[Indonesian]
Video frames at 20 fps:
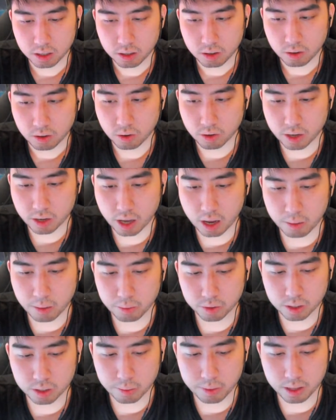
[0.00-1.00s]
Oke ayo
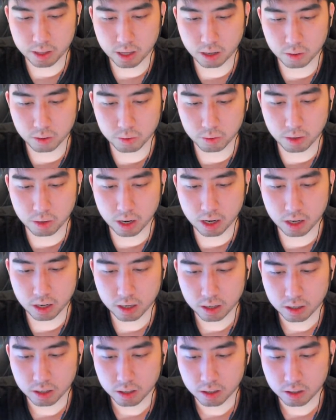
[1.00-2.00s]
bisa bintang
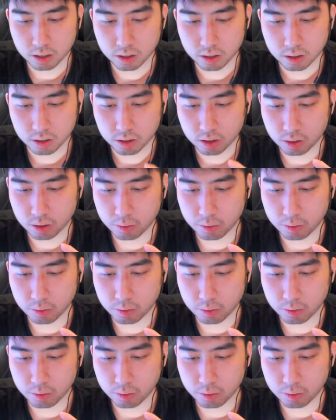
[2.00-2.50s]
2